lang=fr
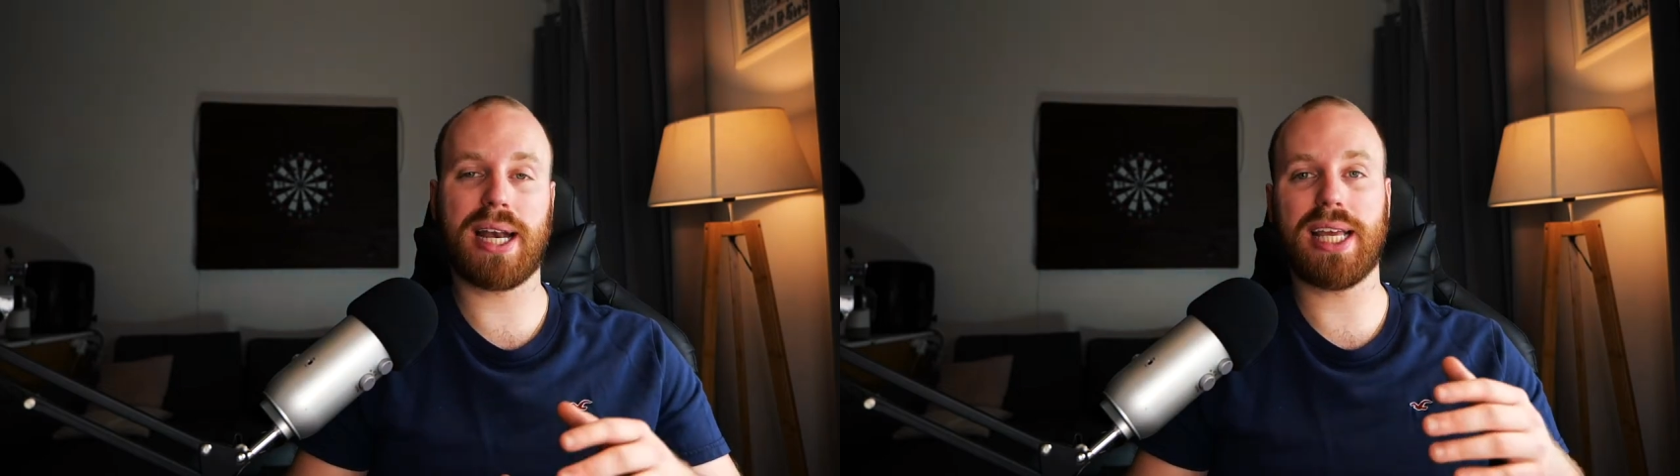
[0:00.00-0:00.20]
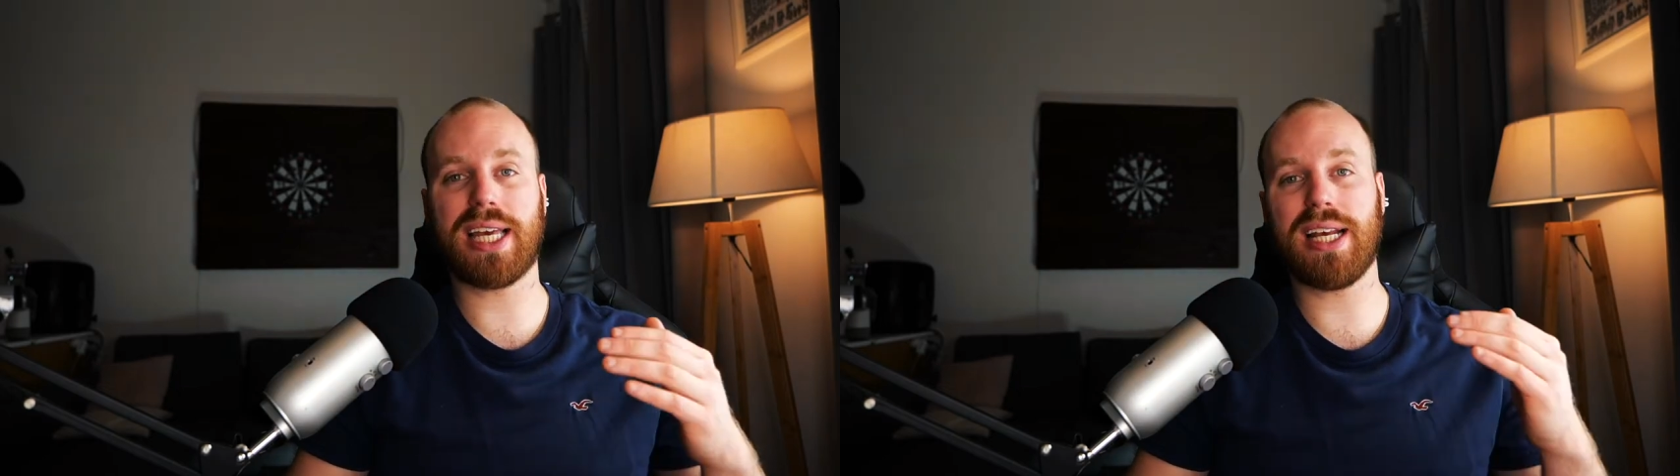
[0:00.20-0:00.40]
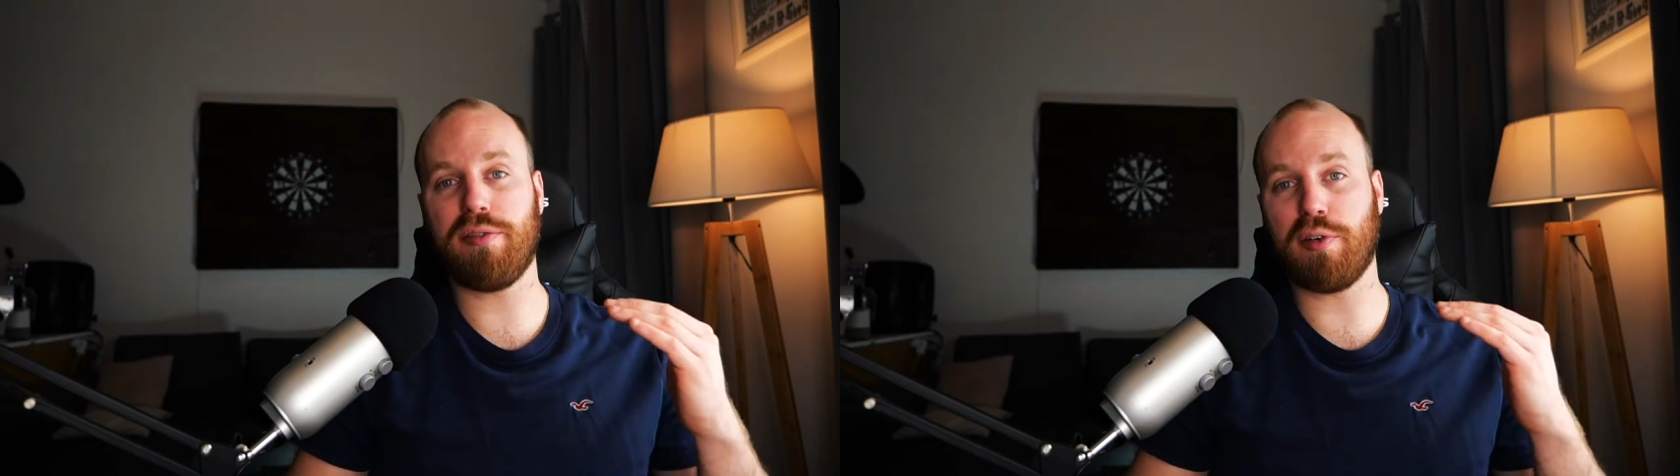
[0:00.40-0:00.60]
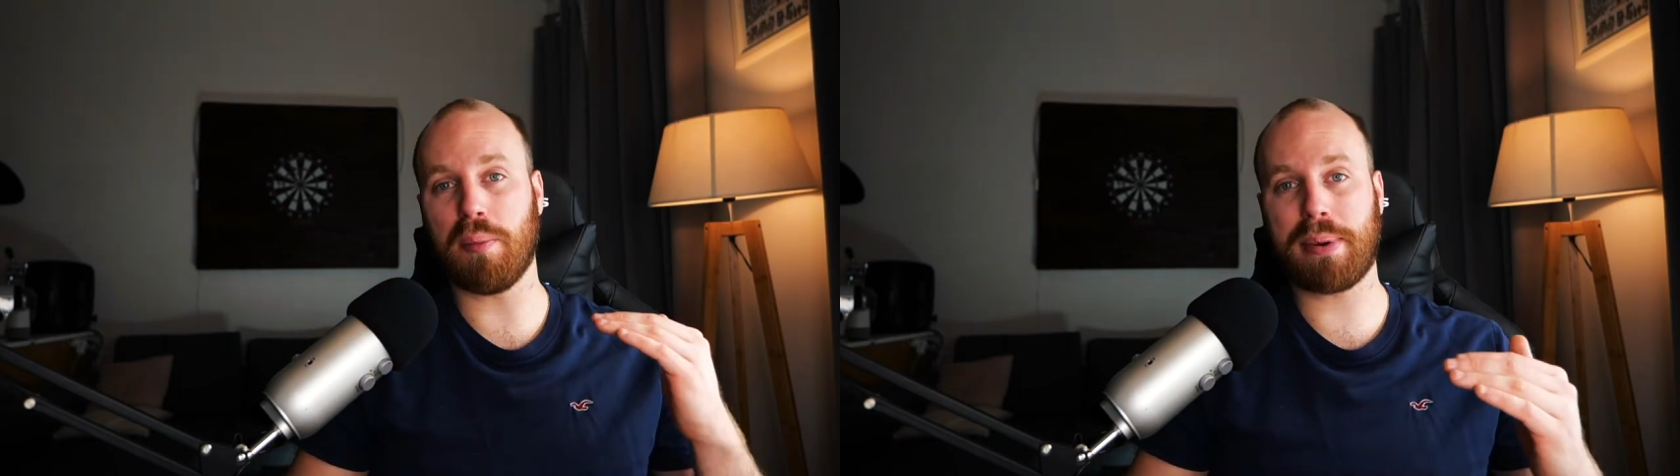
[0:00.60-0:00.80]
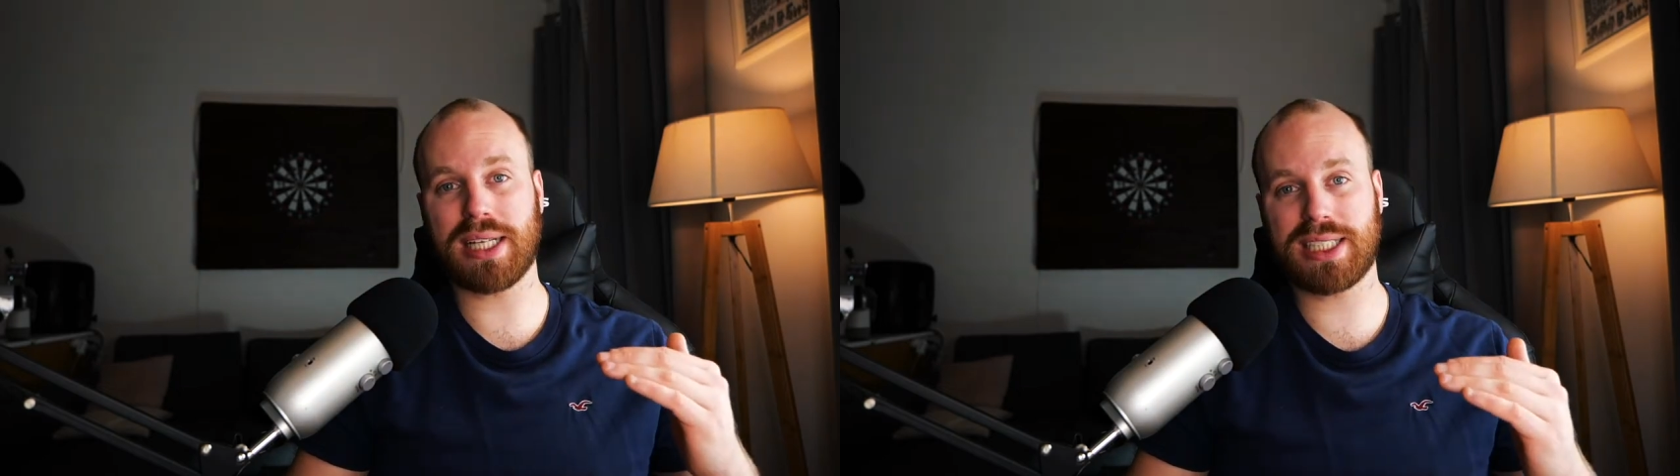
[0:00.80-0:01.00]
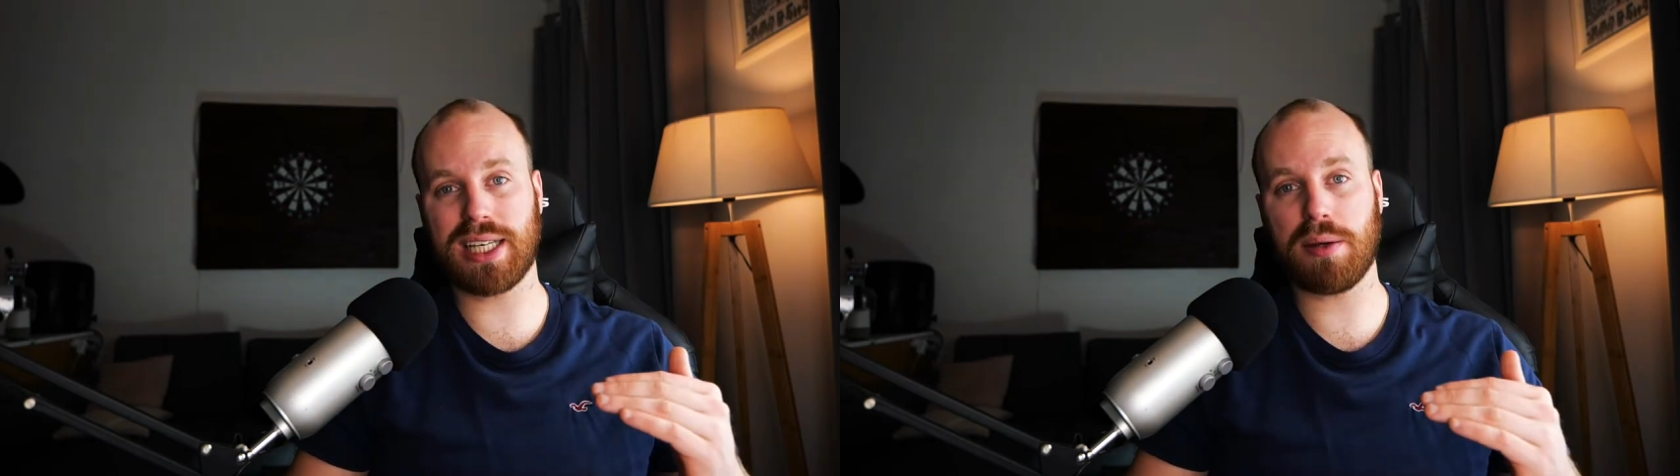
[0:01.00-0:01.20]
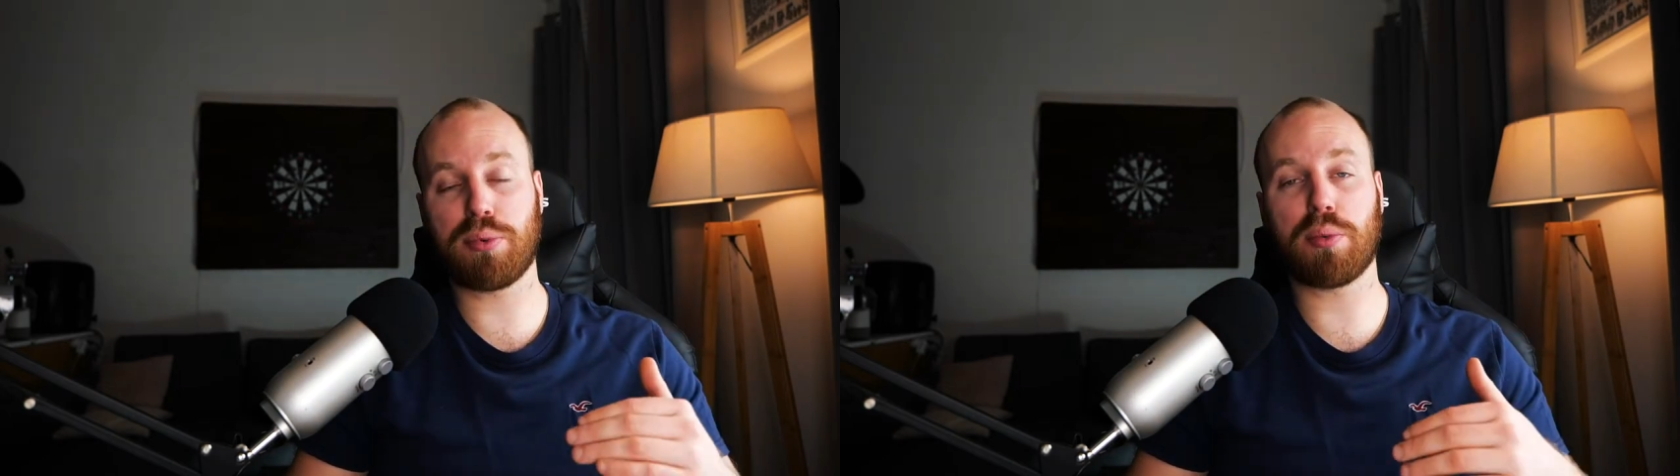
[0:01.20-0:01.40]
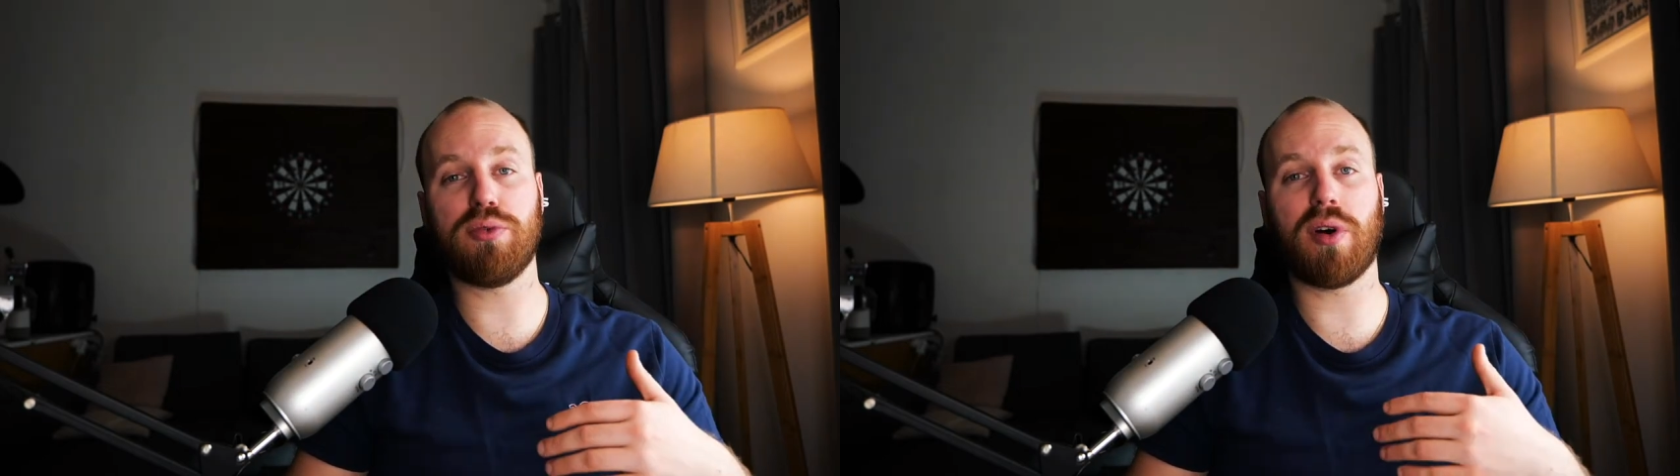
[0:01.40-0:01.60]
lesquelles il faut passer
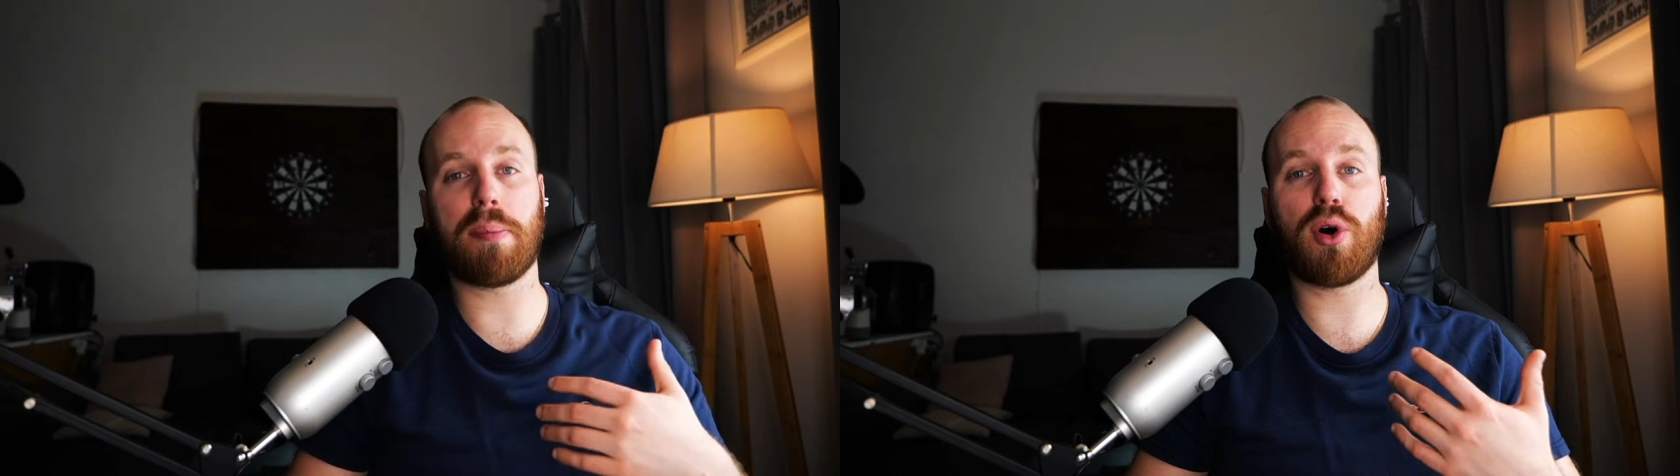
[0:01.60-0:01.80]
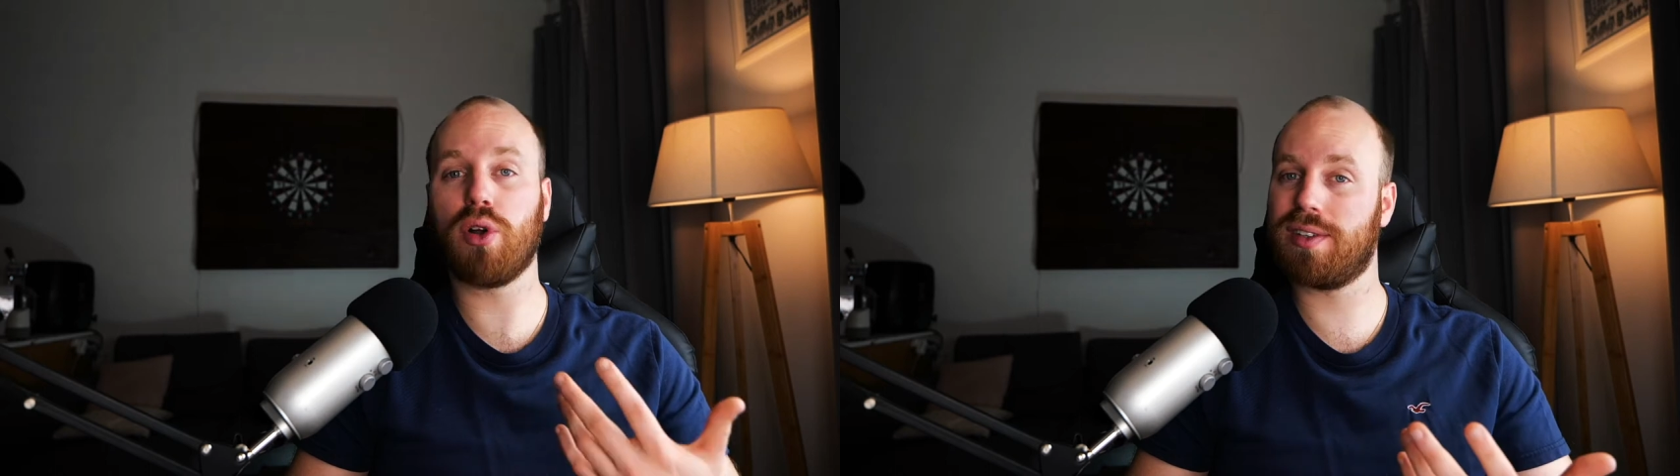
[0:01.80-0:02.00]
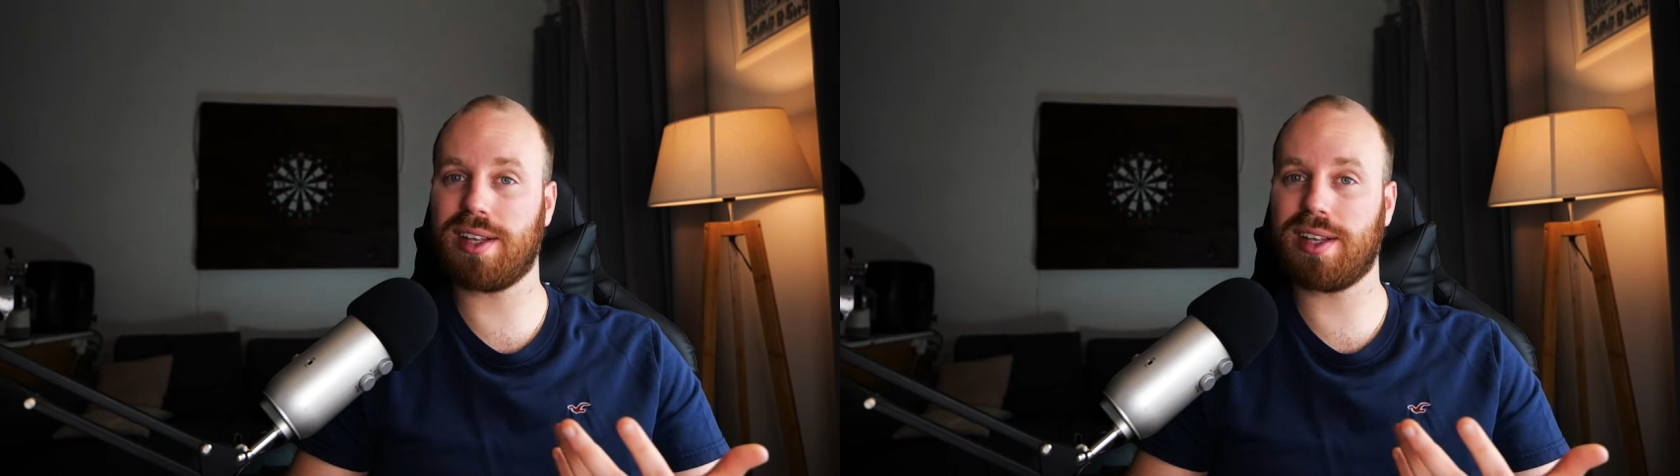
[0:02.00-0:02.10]
pour pouvoir prendre